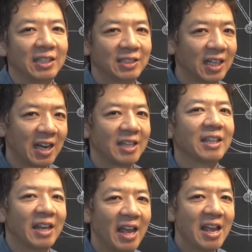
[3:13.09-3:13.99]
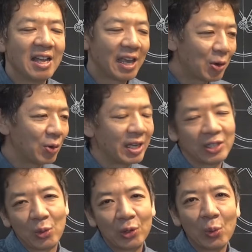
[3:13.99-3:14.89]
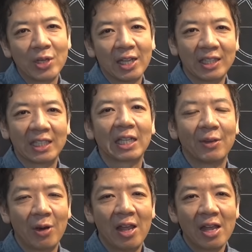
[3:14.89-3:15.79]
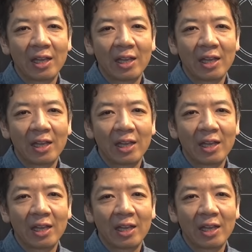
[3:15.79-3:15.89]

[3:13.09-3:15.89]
図なんか書いてあってね結構ねその通りやっていただければね